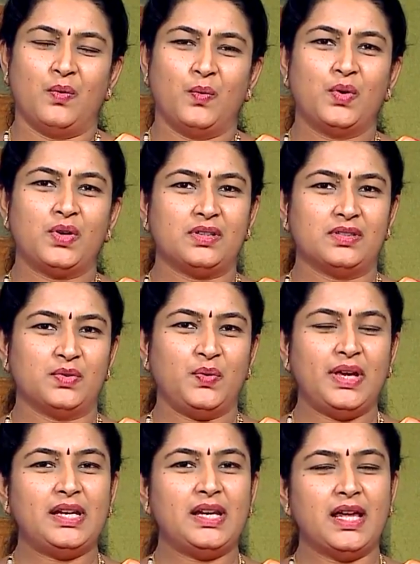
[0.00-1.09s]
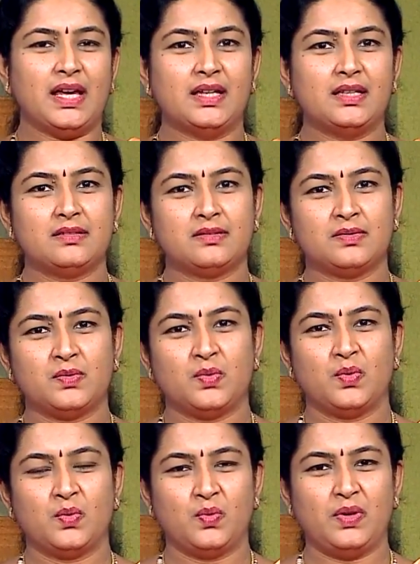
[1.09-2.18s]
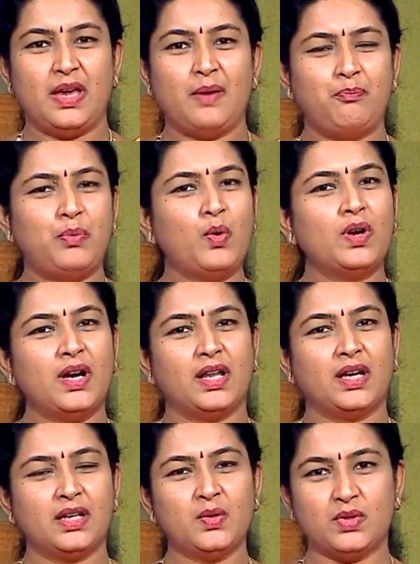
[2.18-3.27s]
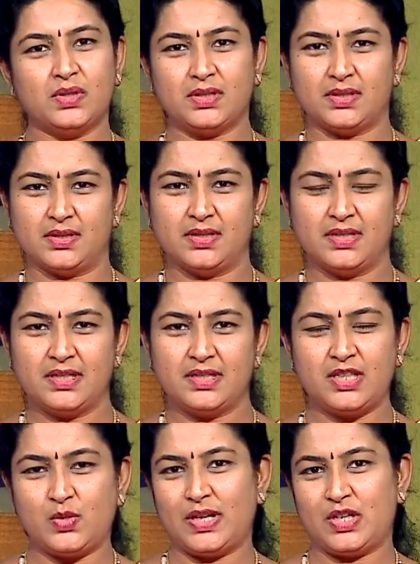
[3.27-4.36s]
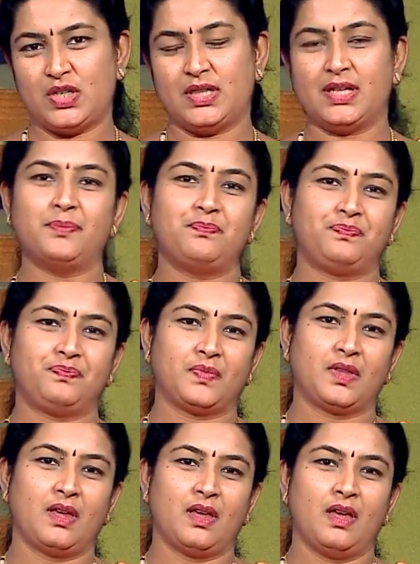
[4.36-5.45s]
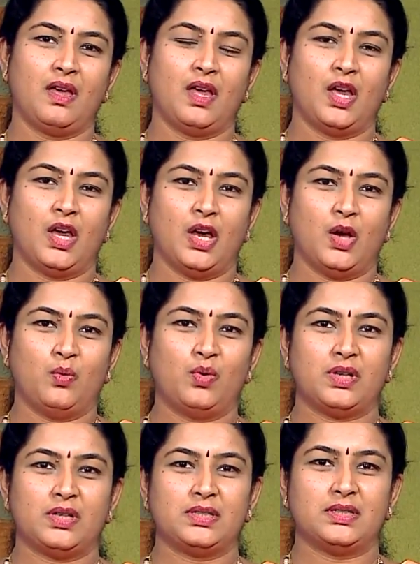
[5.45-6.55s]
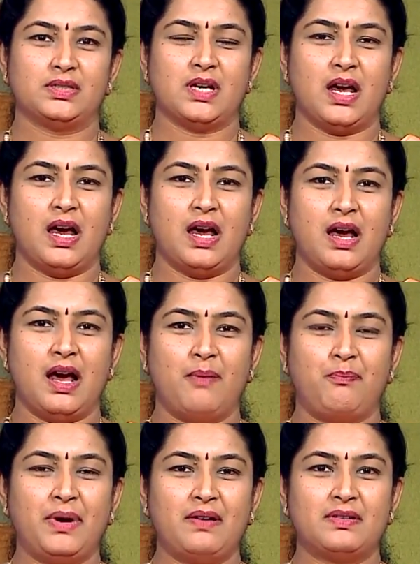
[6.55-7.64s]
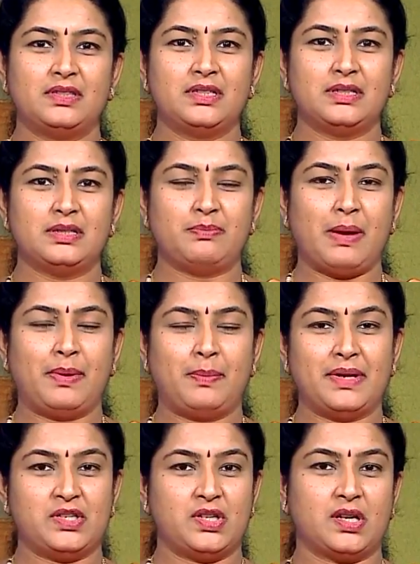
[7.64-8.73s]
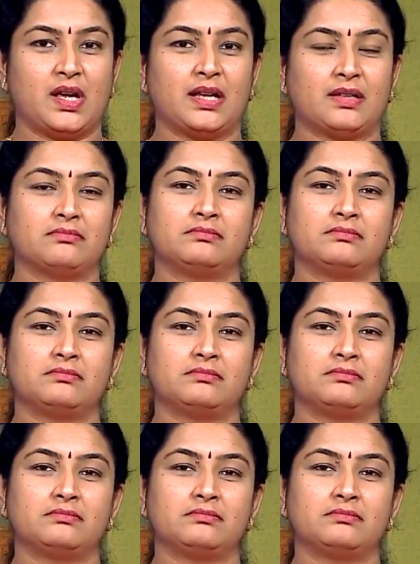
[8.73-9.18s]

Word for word: ஒரு வீட்டில் எப்போவும் நடக்கிற ஒரு சுச்சுவேஷன் தான் ஒரு அப்பா வந்து பேப்பர் படிச்சிட்ருக்கார்